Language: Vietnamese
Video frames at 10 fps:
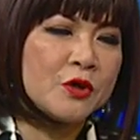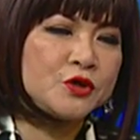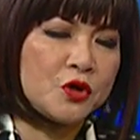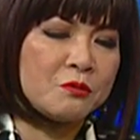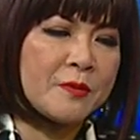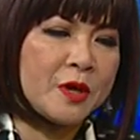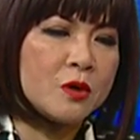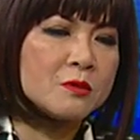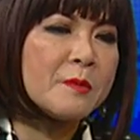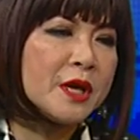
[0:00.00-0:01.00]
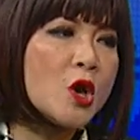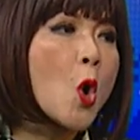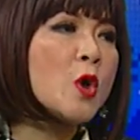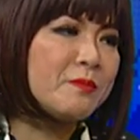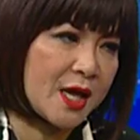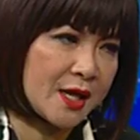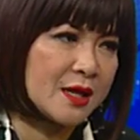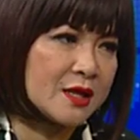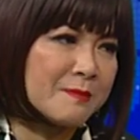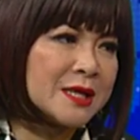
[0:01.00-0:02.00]
chuyện mà bị có bệnh hôi miệng
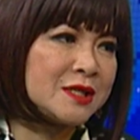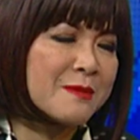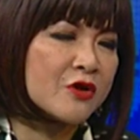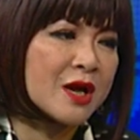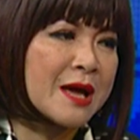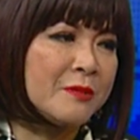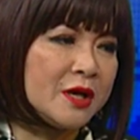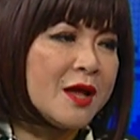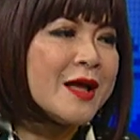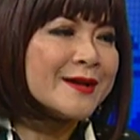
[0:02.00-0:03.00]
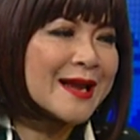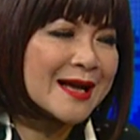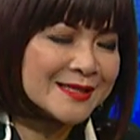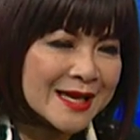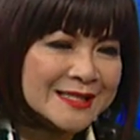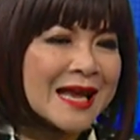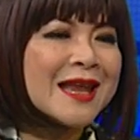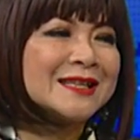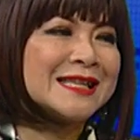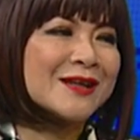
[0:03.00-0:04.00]
á bác sĩ bảo rằng là mình đã chắc chắn
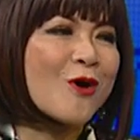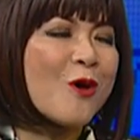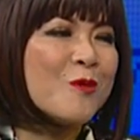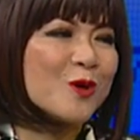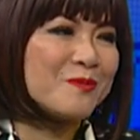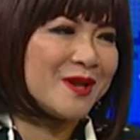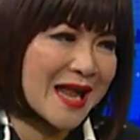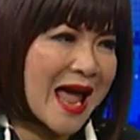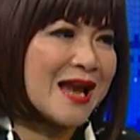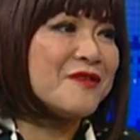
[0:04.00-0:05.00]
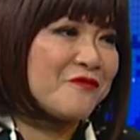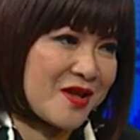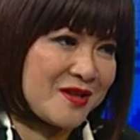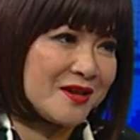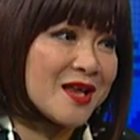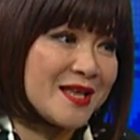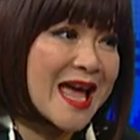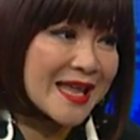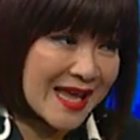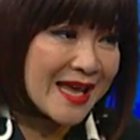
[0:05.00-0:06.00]
là sẽ có một cái bệnh án là về vấn đề
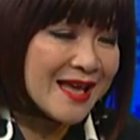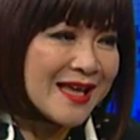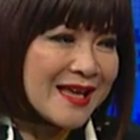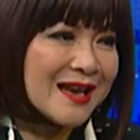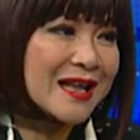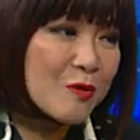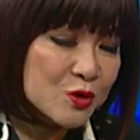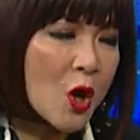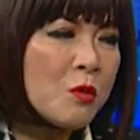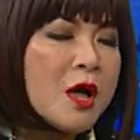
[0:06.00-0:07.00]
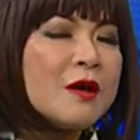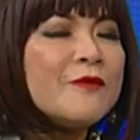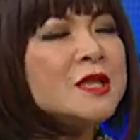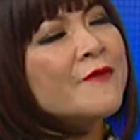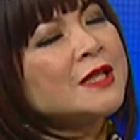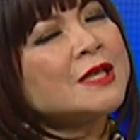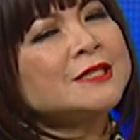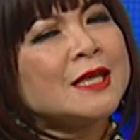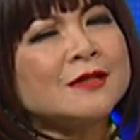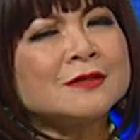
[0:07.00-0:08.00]
dạ dày yeah. Dạ. là không tốt vâng như vậy thưa
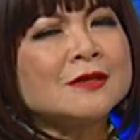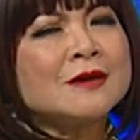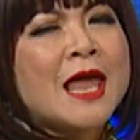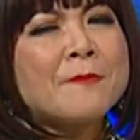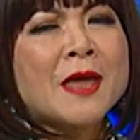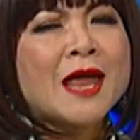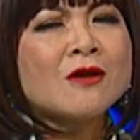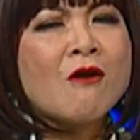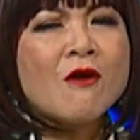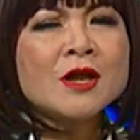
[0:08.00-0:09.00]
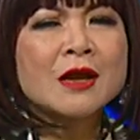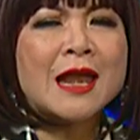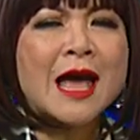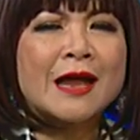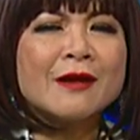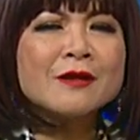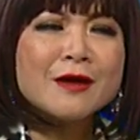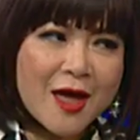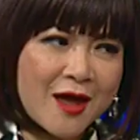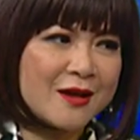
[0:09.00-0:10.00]
chị thường thường em nghe nói rằng là đó
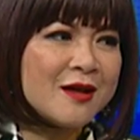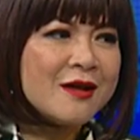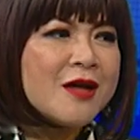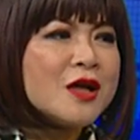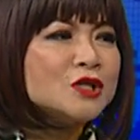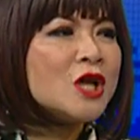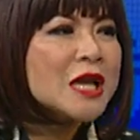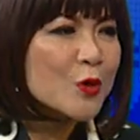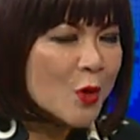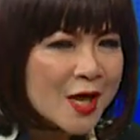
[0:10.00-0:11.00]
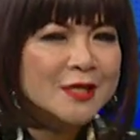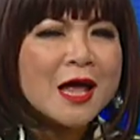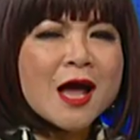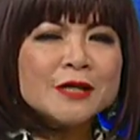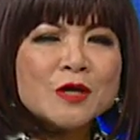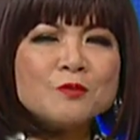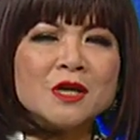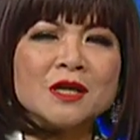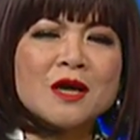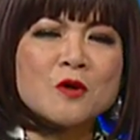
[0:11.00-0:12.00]
nghệ đó rất là có ích ở trong
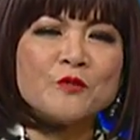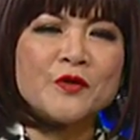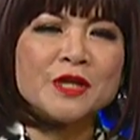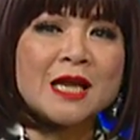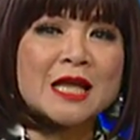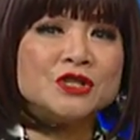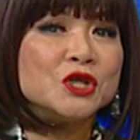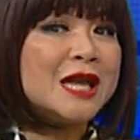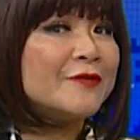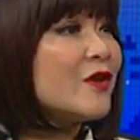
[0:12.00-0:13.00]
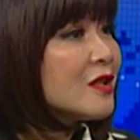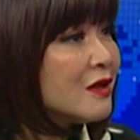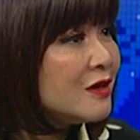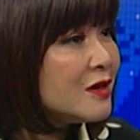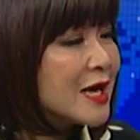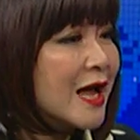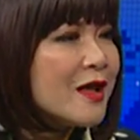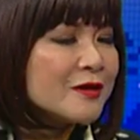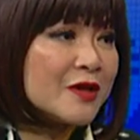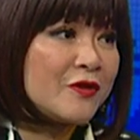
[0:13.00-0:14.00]
những cái công việc như là chữa lành vết thương nè
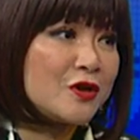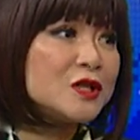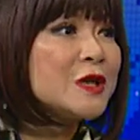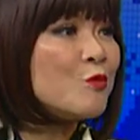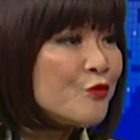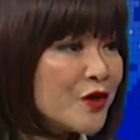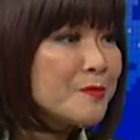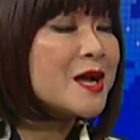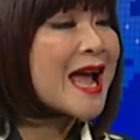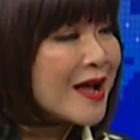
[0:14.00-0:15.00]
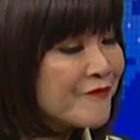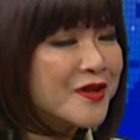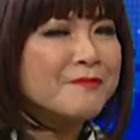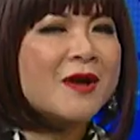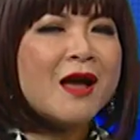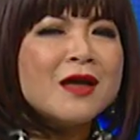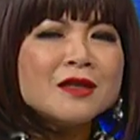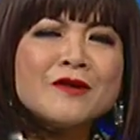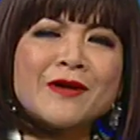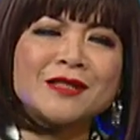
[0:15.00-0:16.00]
tại vì nó chống viêm nó kháng viêm mà
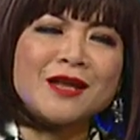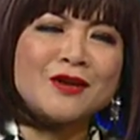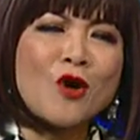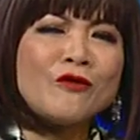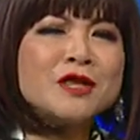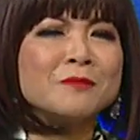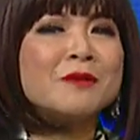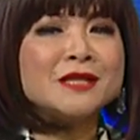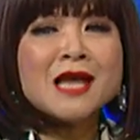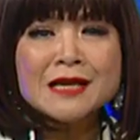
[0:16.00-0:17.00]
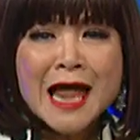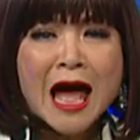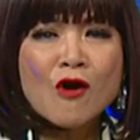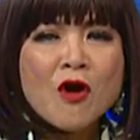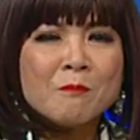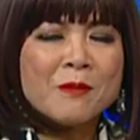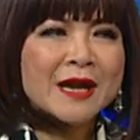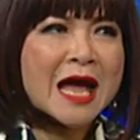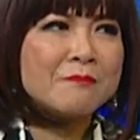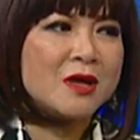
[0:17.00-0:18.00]
như vậy thì đối với những bệnh nhân nào mà
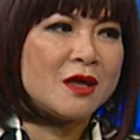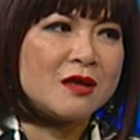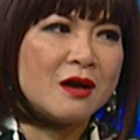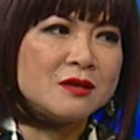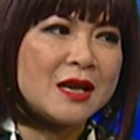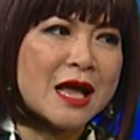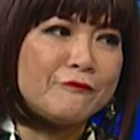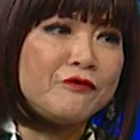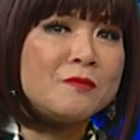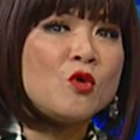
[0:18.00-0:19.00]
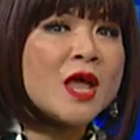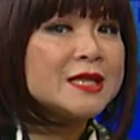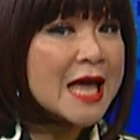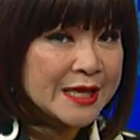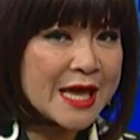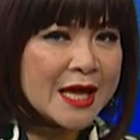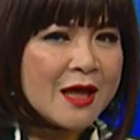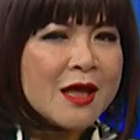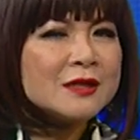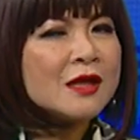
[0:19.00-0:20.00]
đang bị uh, như là viêm loét dạ dày
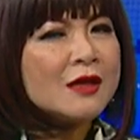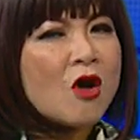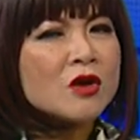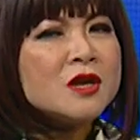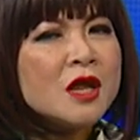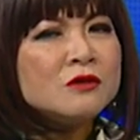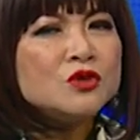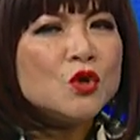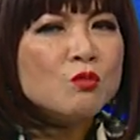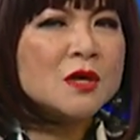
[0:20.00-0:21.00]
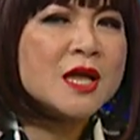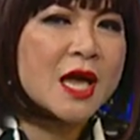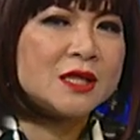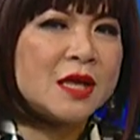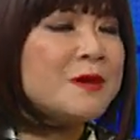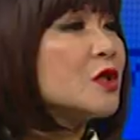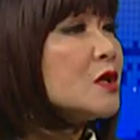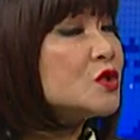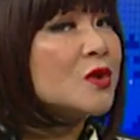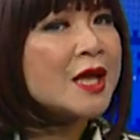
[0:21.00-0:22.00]
thì họ có nên dùng cái nghệ tím này thường
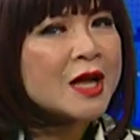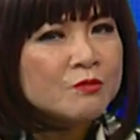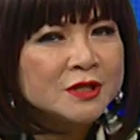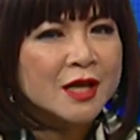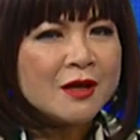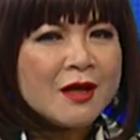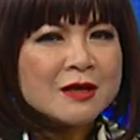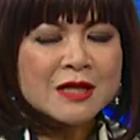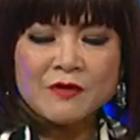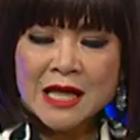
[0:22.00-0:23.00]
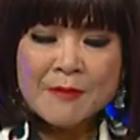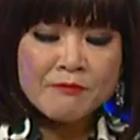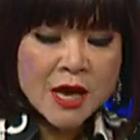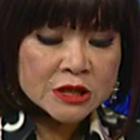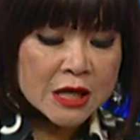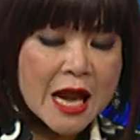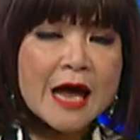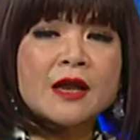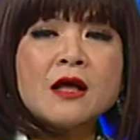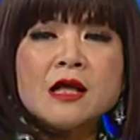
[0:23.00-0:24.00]
xuyên hay không chị tại vì theo em biết rằng là
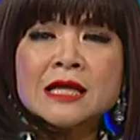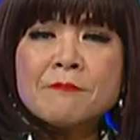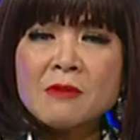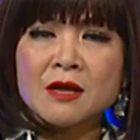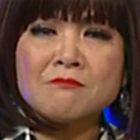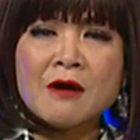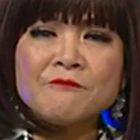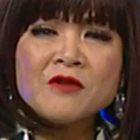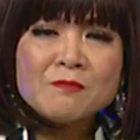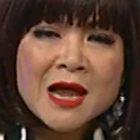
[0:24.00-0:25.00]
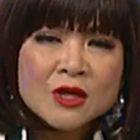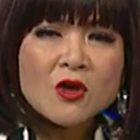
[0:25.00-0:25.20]
đó cái bệnh mà viêm lết